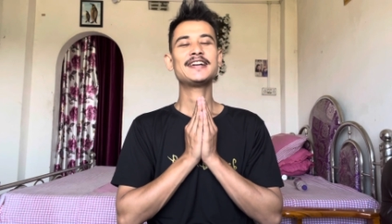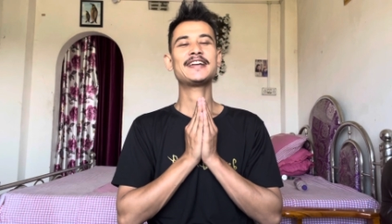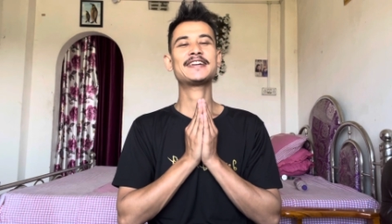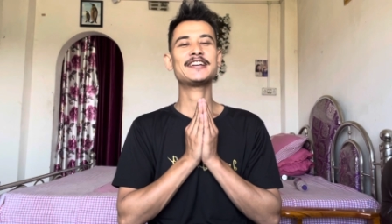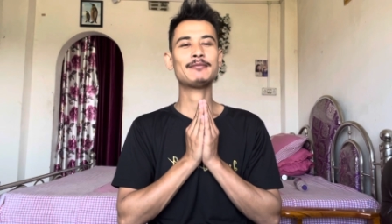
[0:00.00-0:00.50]

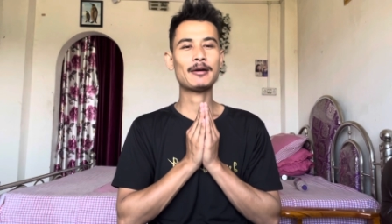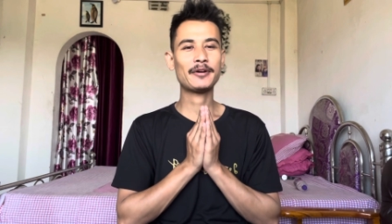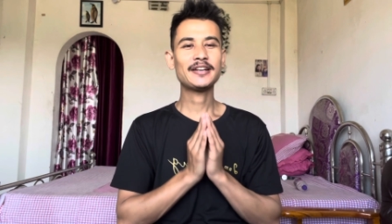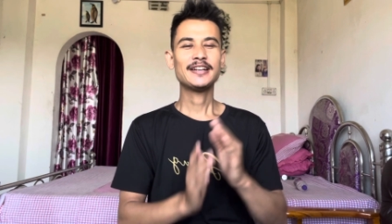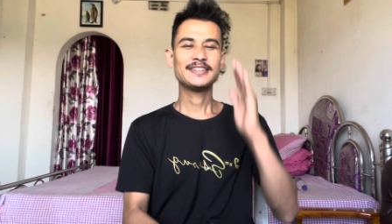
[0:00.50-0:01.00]
टेक केयर बाय
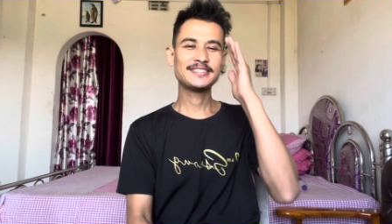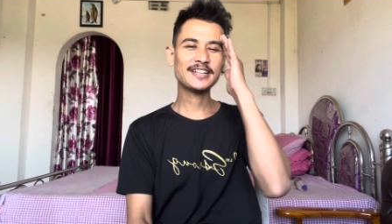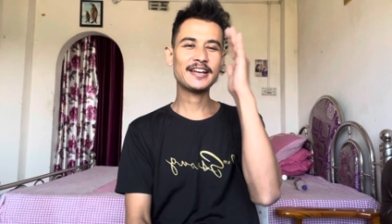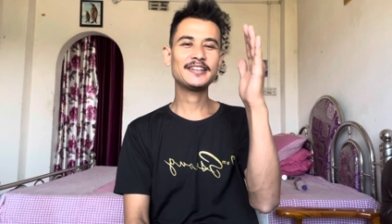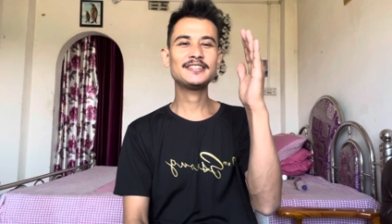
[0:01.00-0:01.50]
बाय
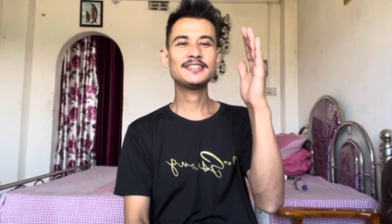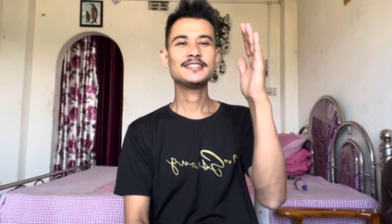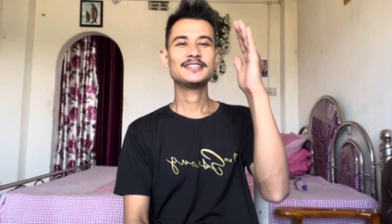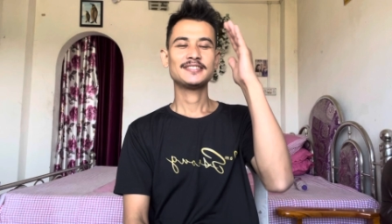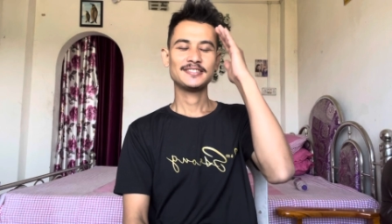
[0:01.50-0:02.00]
जय हिंद
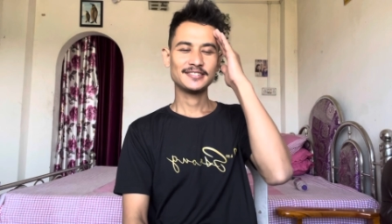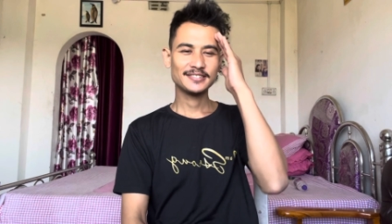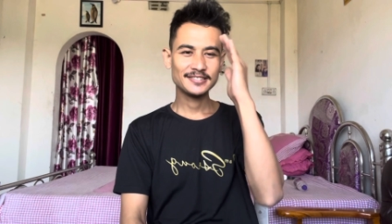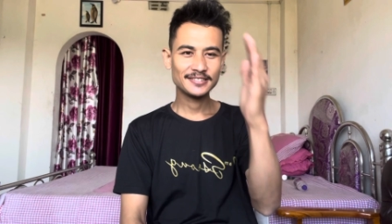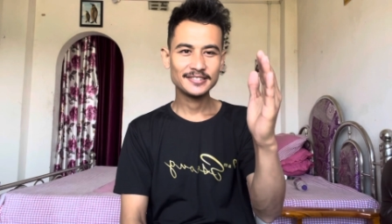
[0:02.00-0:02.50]

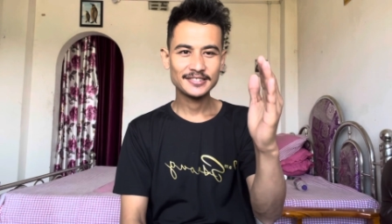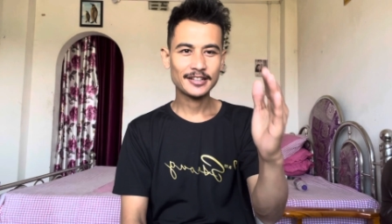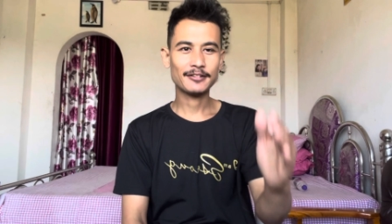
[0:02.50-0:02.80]
जय